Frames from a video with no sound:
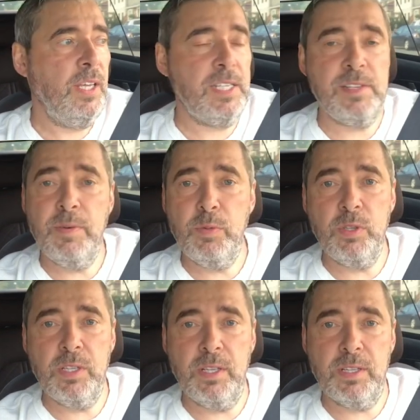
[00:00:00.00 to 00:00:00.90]
если вы
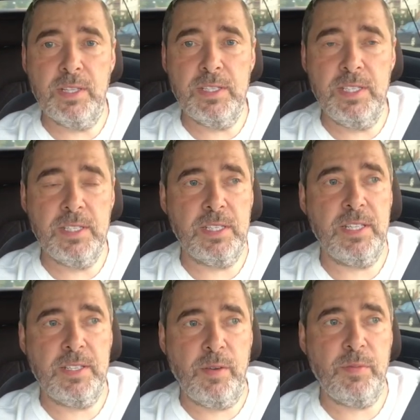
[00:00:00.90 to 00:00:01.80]
будете относиться
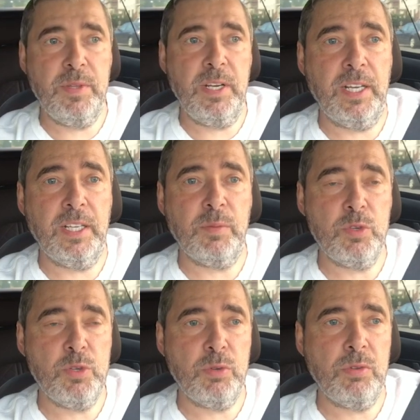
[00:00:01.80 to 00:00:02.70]
на самом к этому
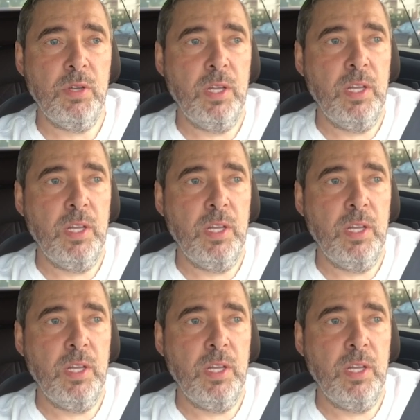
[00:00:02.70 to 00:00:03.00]
счету